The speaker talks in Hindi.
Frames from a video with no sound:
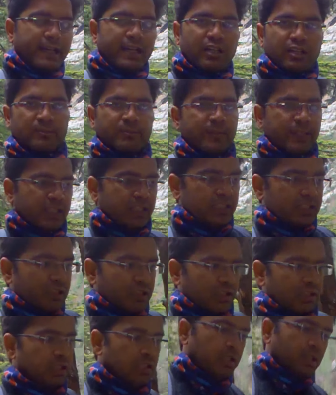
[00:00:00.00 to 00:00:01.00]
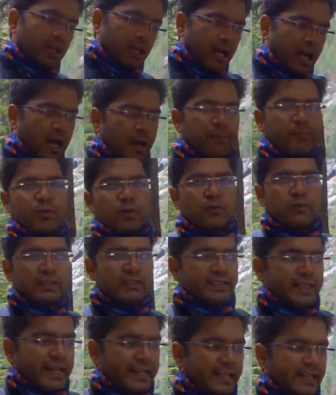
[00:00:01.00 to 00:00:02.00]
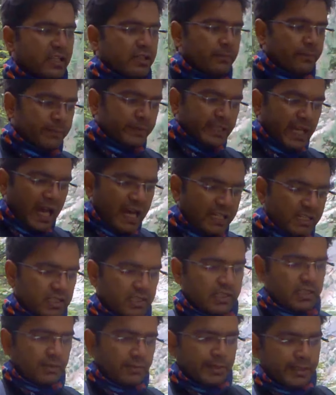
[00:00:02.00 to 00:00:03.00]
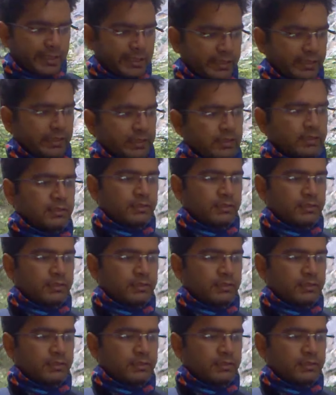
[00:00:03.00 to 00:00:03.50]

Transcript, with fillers: ना कर पाएँ आपको फिर ट्रैकिंग कंपनी हायर करनी पड़ेगी